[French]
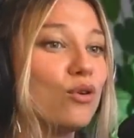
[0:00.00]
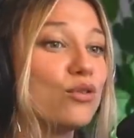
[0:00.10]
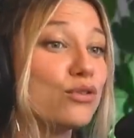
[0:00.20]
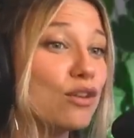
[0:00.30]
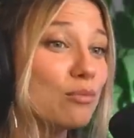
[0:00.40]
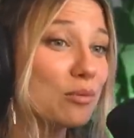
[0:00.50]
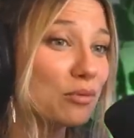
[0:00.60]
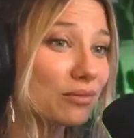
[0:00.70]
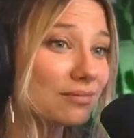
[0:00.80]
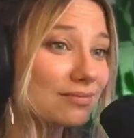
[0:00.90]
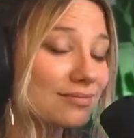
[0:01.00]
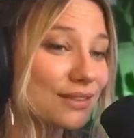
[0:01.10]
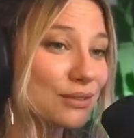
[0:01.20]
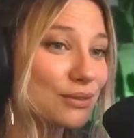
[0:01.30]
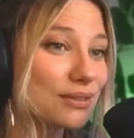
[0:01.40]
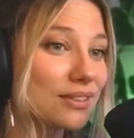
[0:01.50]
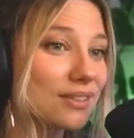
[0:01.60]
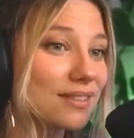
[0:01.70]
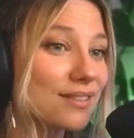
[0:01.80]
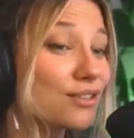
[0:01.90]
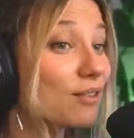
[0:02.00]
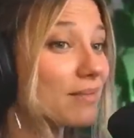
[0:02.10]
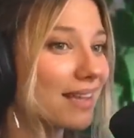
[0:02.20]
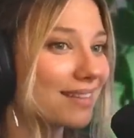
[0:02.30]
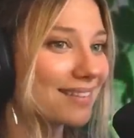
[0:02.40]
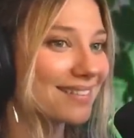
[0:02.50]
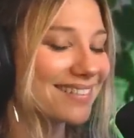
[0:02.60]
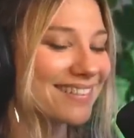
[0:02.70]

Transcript: le seul moment dans notre semaine